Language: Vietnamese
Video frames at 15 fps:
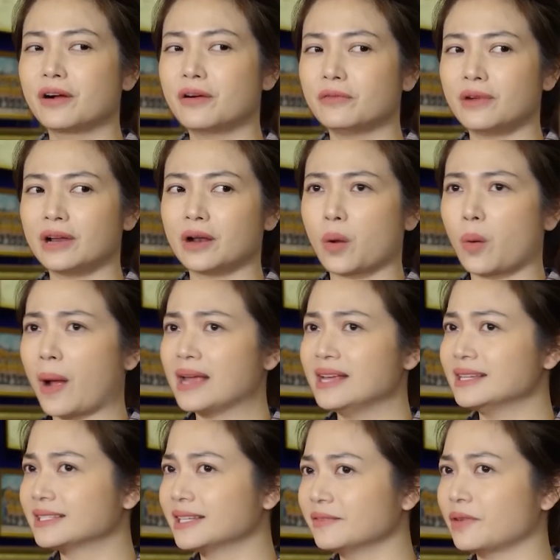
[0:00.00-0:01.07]
Phương không phải là
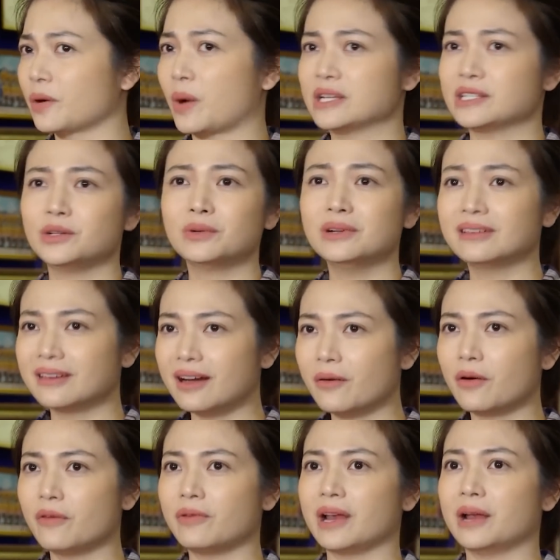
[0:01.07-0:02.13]
quá hy sinh và quá chịu
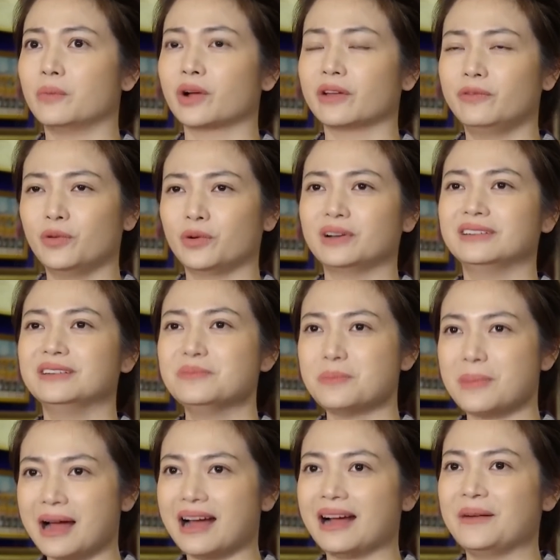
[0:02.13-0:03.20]
đựng đâu không phải là một cái phụ
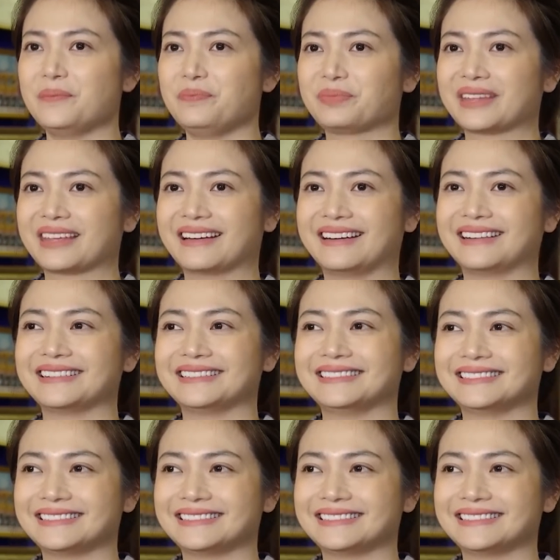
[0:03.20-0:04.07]
nữ mà uh,